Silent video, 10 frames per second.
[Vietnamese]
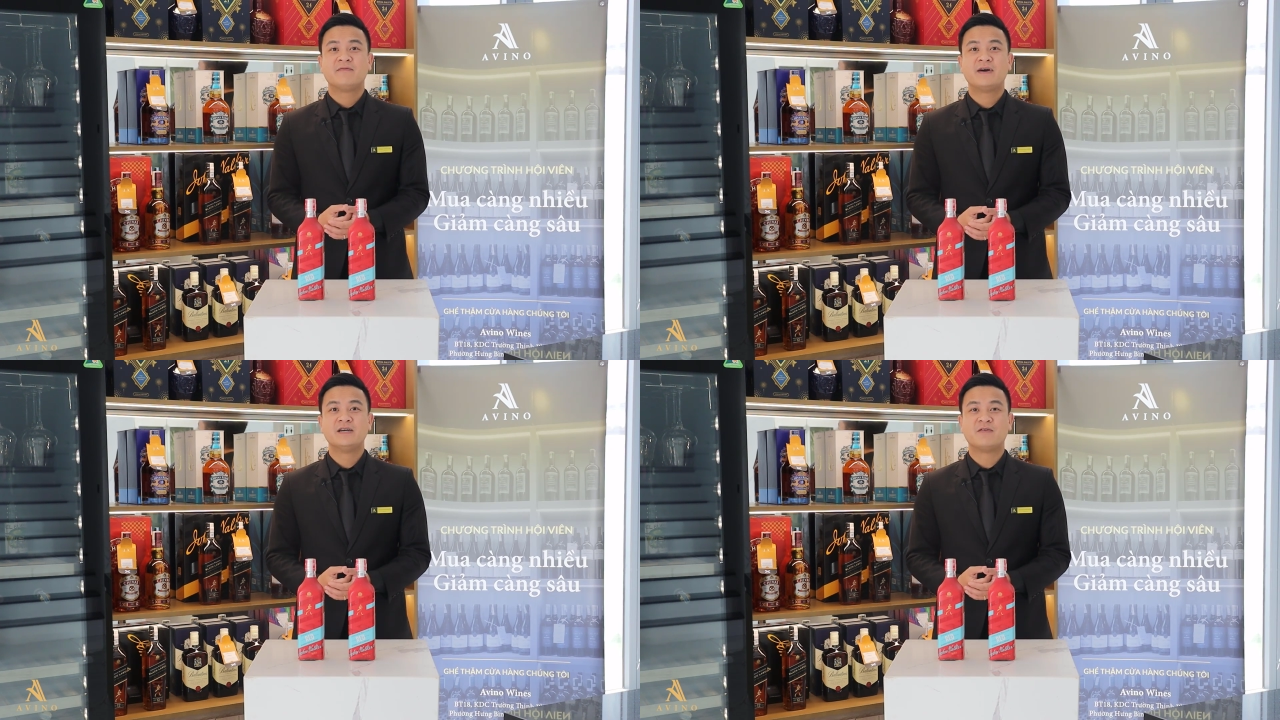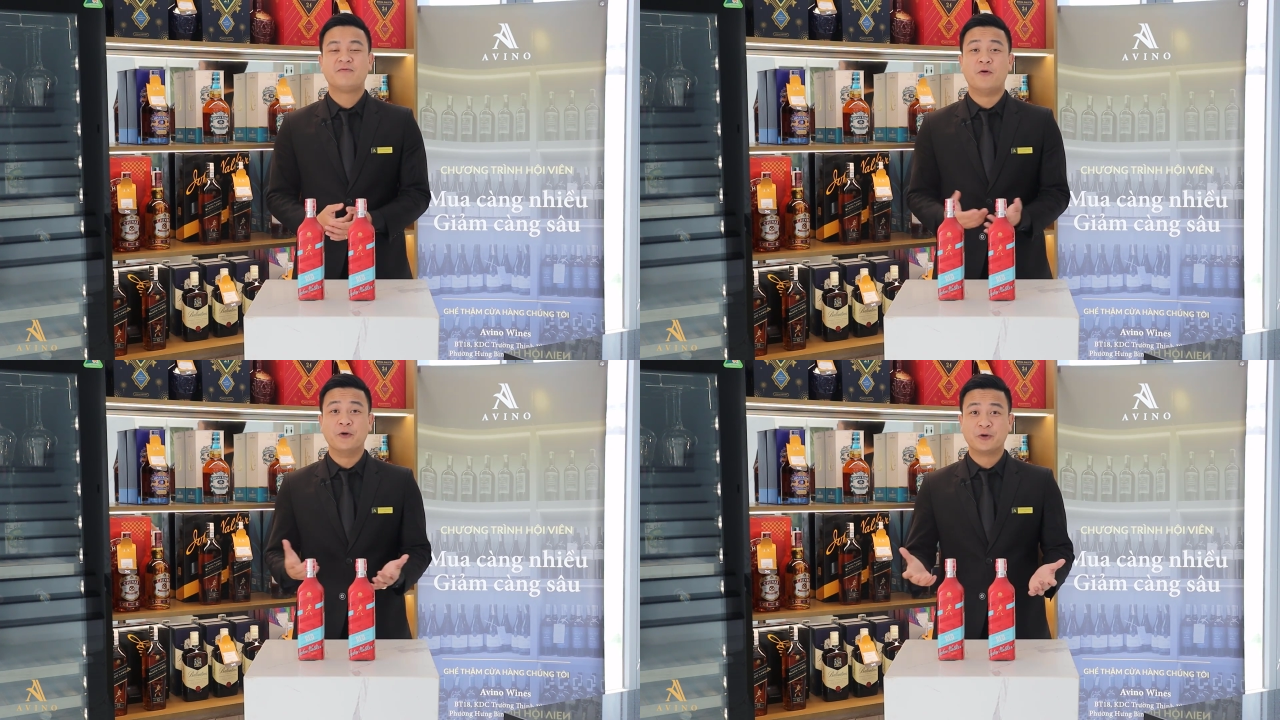và
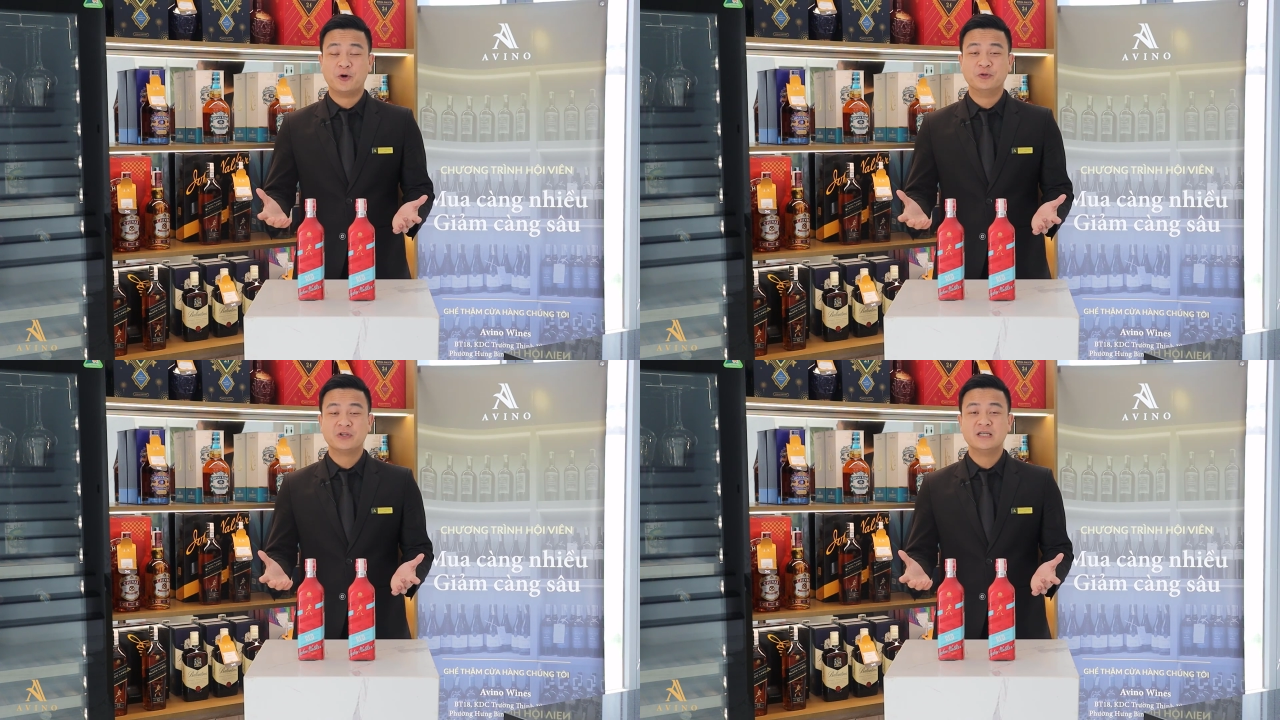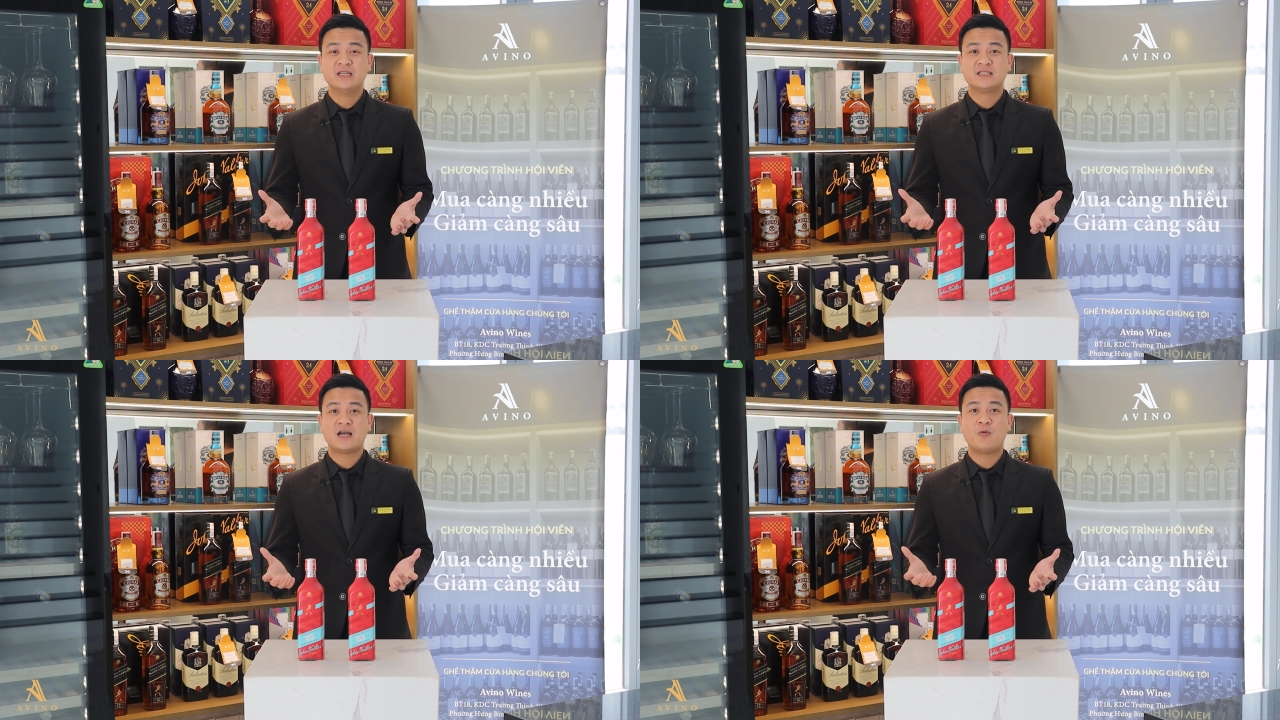được phối trộn từ
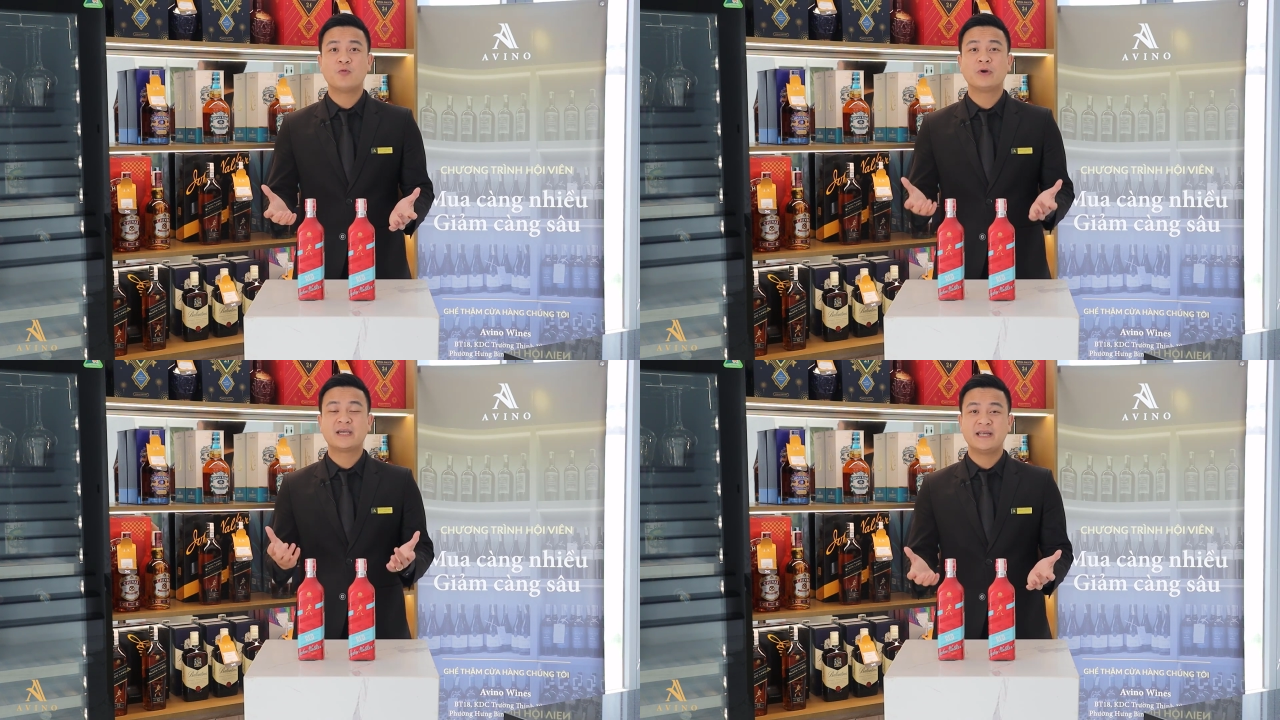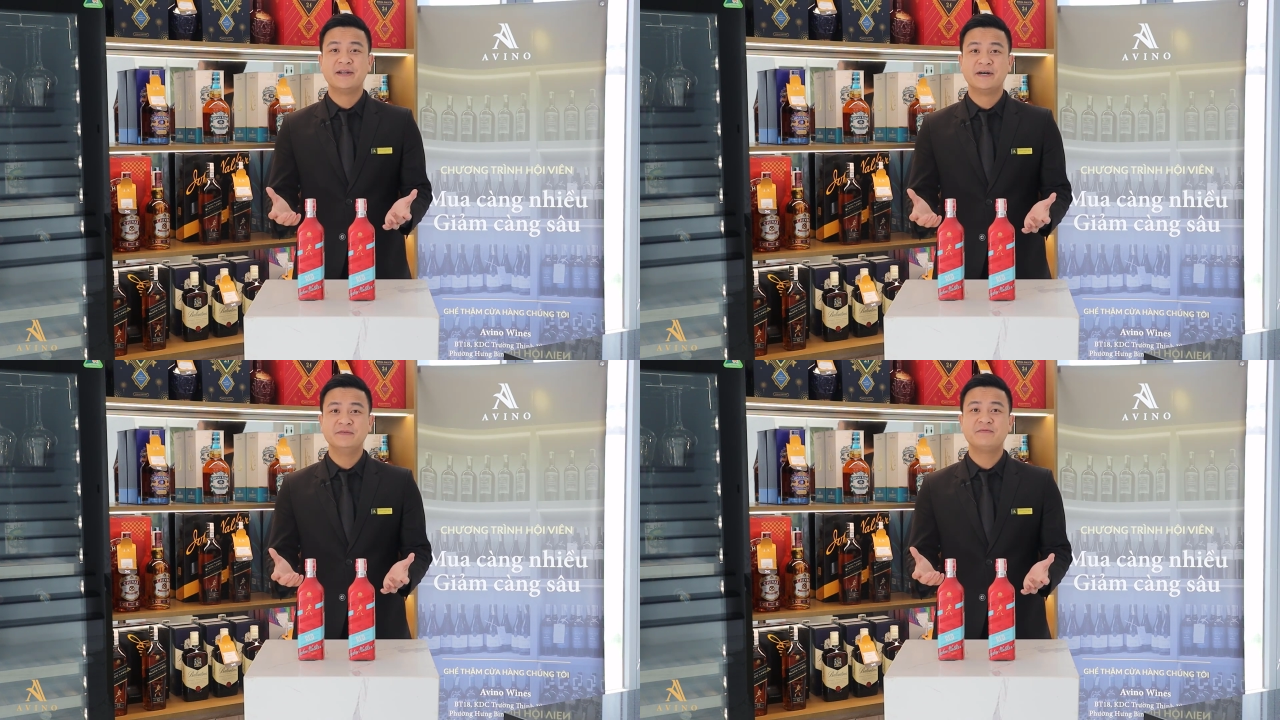những dòng whisky
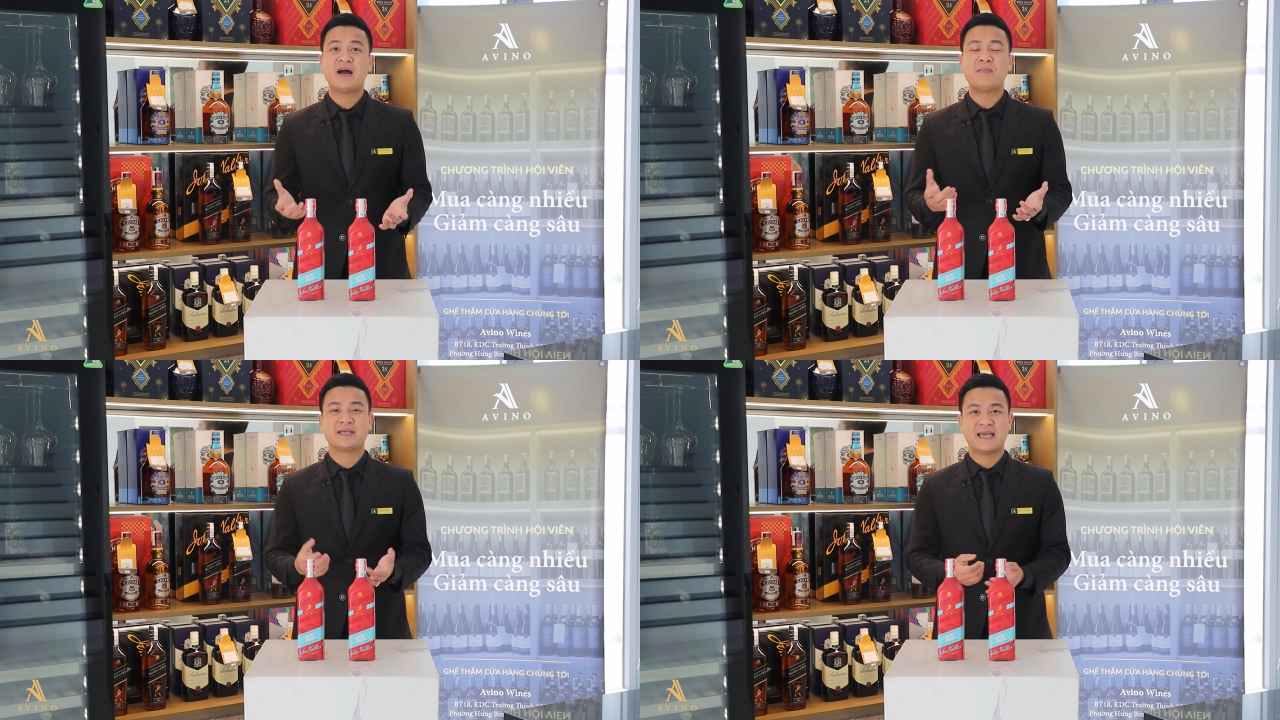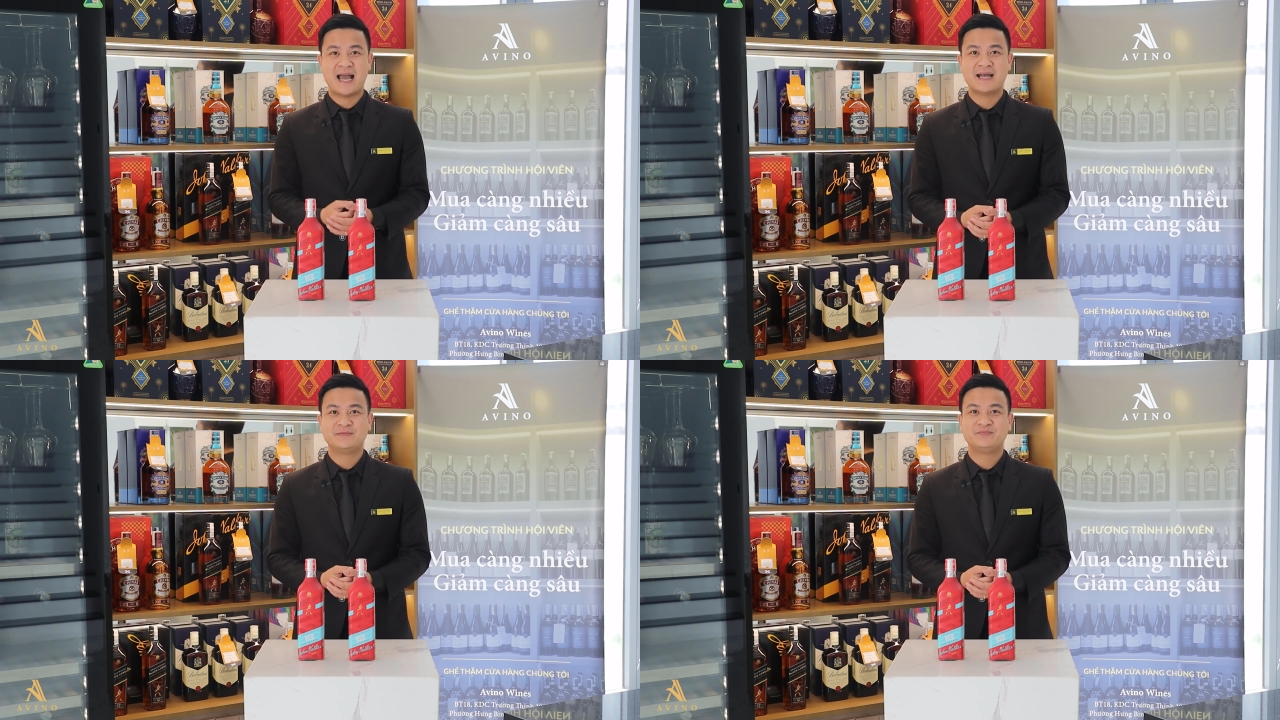đơn và mạch
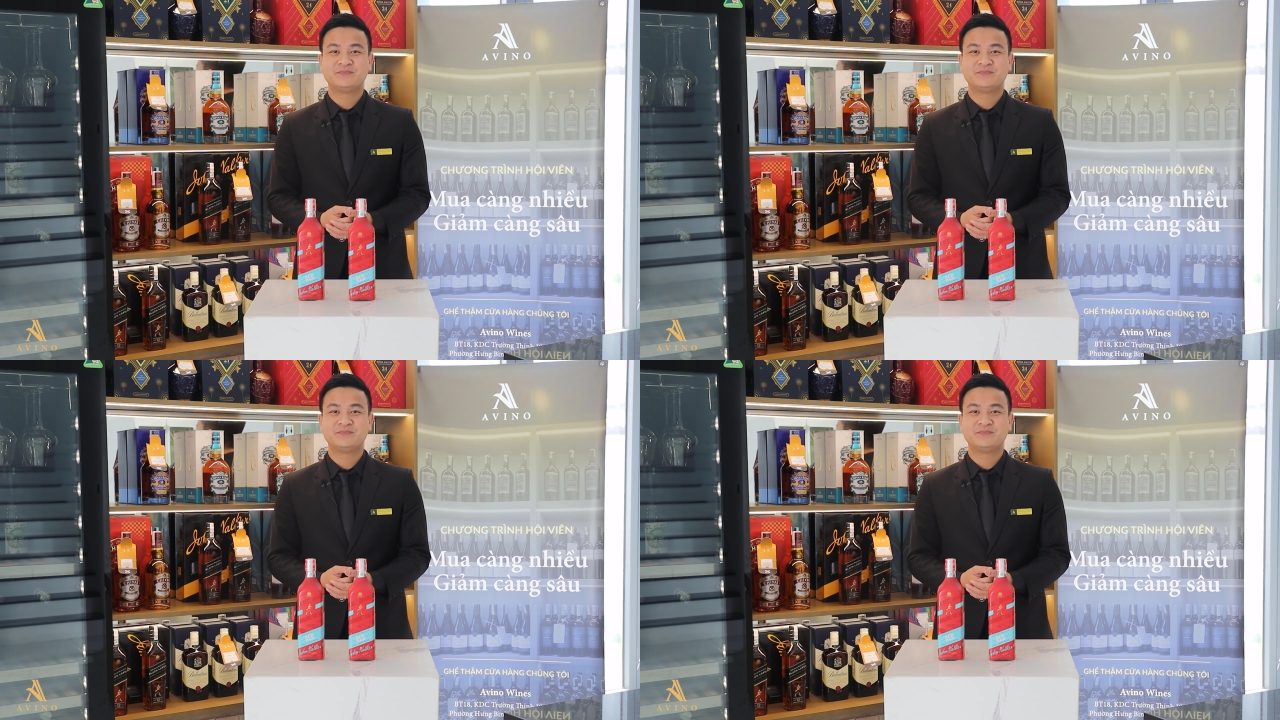nhá